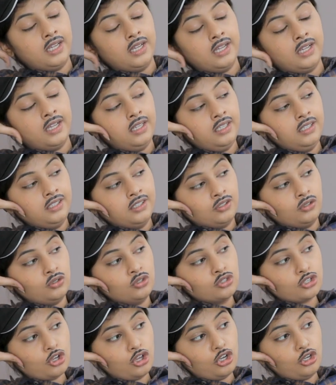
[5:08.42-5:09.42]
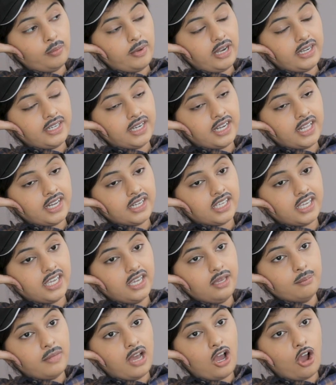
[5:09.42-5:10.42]
ఆ నువ్వు సొల్లు పెట్టడానికి
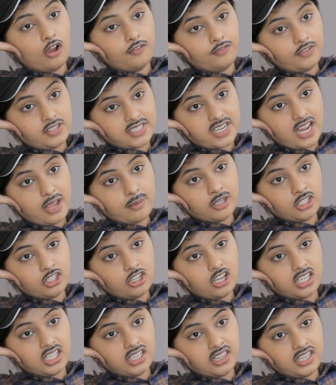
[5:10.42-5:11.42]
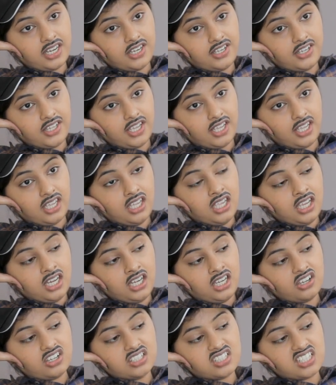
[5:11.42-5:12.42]
మా ఆఫీస్ టైమే దొరికిందేంటి
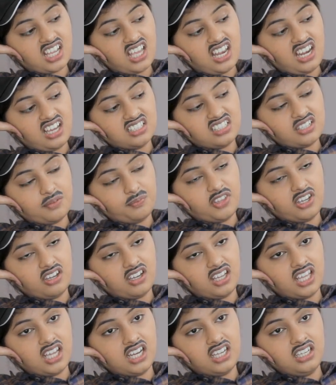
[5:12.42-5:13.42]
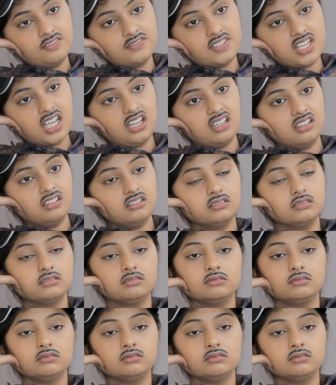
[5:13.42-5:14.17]
ఇంటికి వచ్చాక ఎలాగ చెప్తావు కదా అని లిఫ్ట్ చేయలేదు